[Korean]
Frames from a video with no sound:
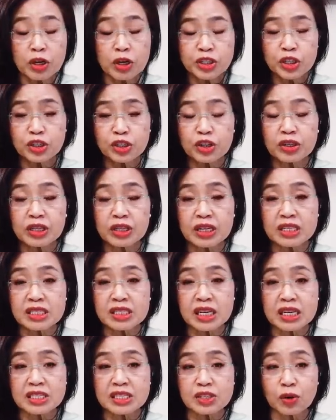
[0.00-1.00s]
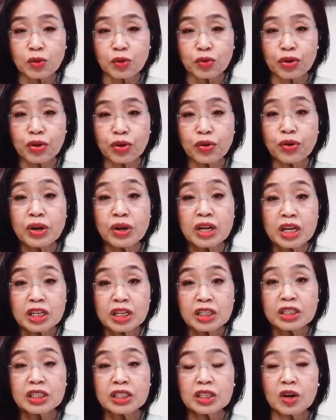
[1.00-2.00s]
워싱턴 DC에 있었고요.
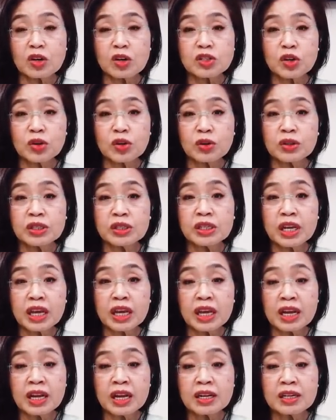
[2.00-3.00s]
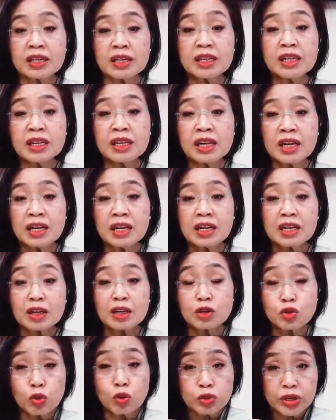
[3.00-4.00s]
그 여성을
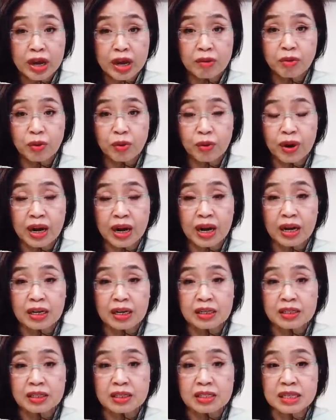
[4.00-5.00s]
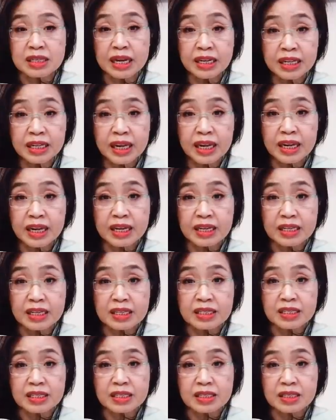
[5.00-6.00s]
그 조스카보로가 그
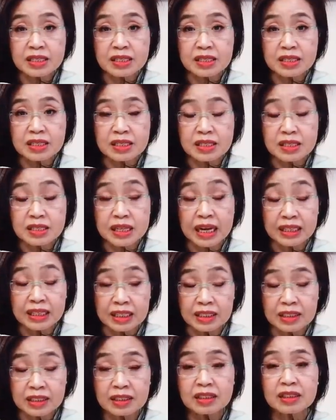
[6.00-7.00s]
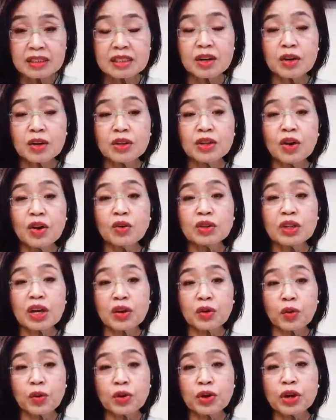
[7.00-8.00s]
살인했다는 그런
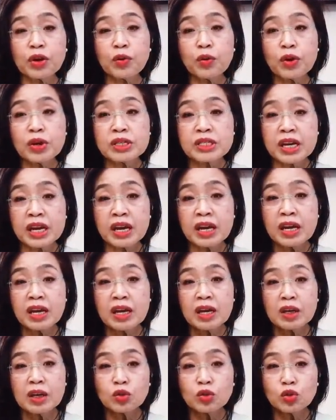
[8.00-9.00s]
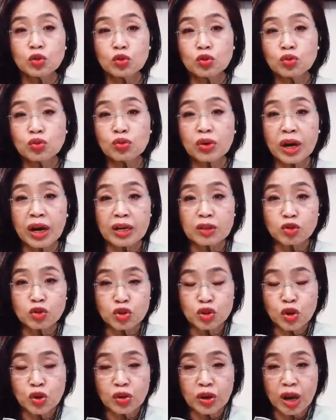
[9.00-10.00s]
형태로 그리고 이제 누군가가
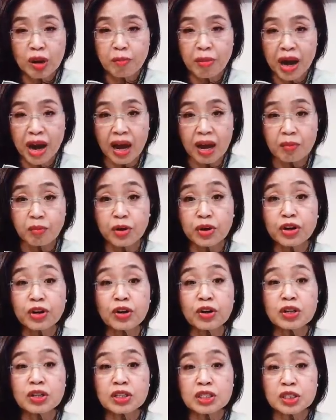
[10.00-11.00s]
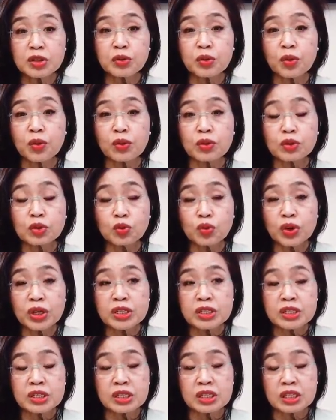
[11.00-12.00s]
추적을 해봐. 뭐 이런 식으로 그
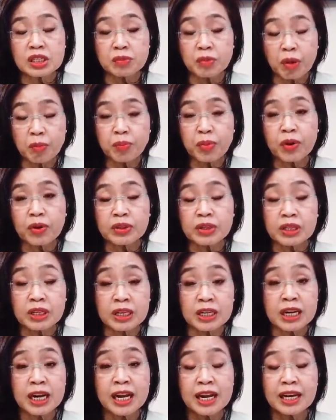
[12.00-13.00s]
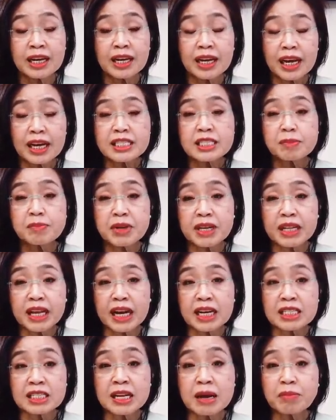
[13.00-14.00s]
트윗을 그몇 번을
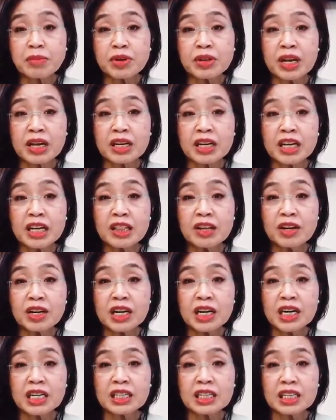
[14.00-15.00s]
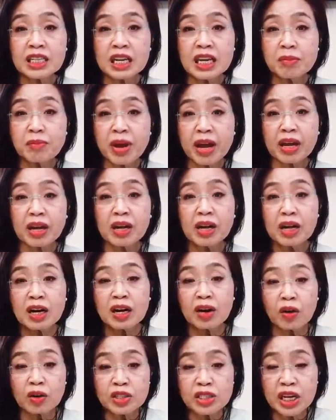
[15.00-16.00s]
했습니다. 지난번에 그 힐러리 클린턴 이메일
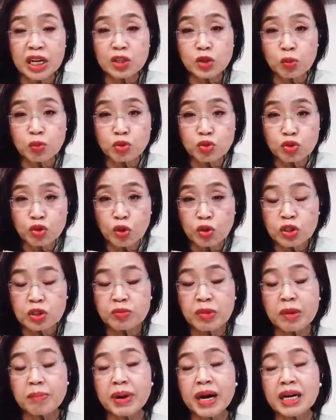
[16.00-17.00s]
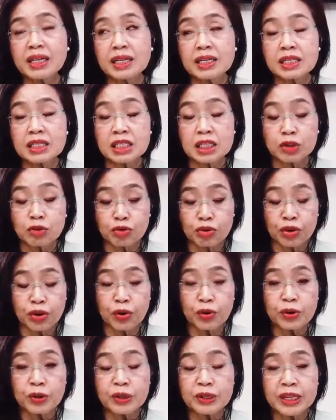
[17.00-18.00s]
러시아 좀 추적 좀 해봐 하는
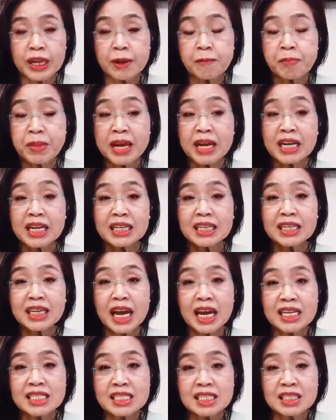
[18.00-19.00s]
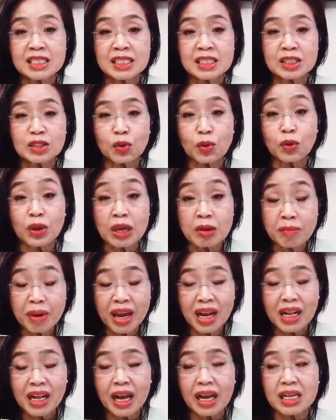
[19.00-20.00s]
식으로요. 그런데 그 케이스는 또
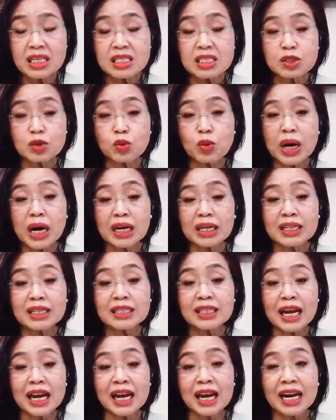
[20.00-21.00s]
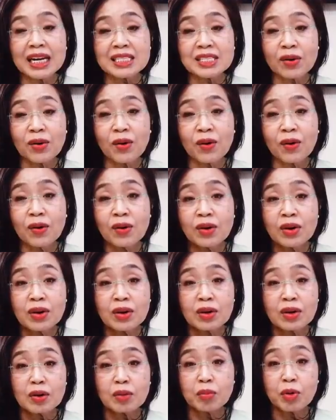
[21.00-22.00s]
이메일 케이스와는 달라서
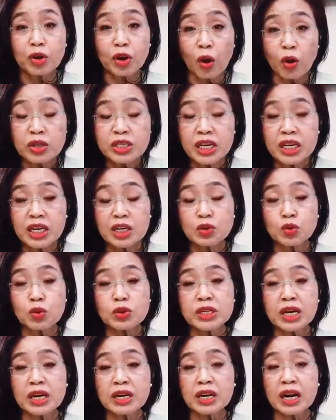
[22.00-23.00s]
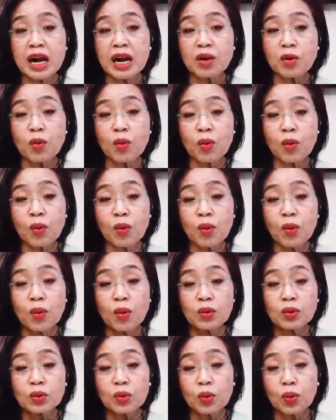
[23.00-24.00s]
뭐 경찰이 조사를 하고
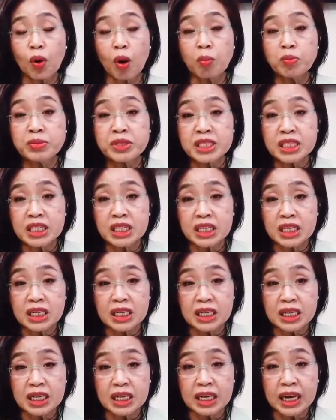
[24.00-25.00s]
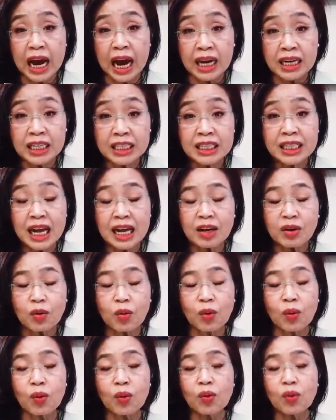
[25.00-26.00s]
또 검시가
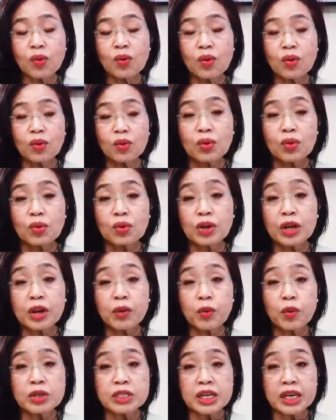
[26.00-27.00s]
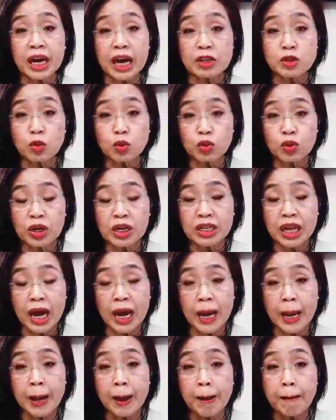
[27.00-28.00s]
끝났고 어, 그리고 이제 가족들이
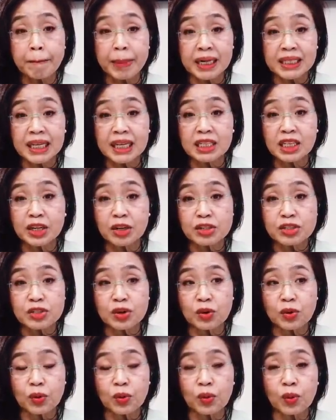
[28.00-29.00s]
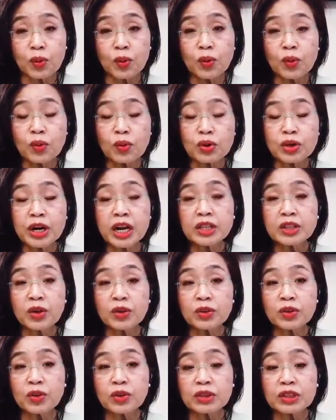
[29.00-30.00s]
다 받아들였었고
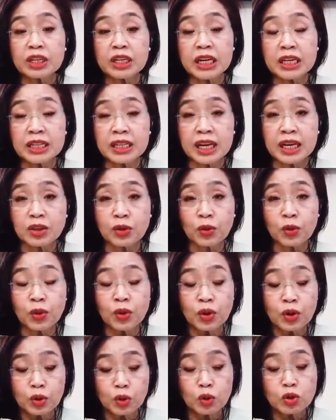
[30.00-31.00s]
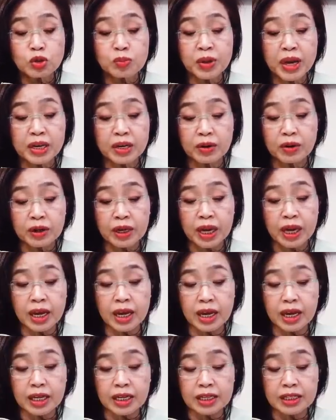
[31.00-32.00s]
그랬던 것들인데도 요즘에
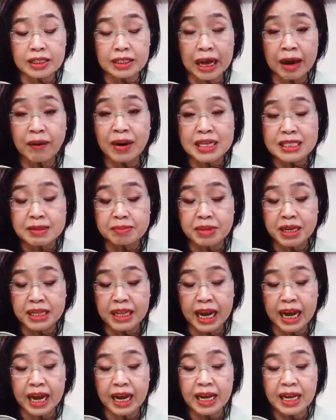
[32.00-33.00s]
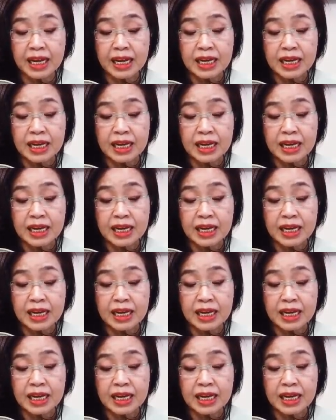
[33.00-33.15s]
이렇게 그 나왔습니다.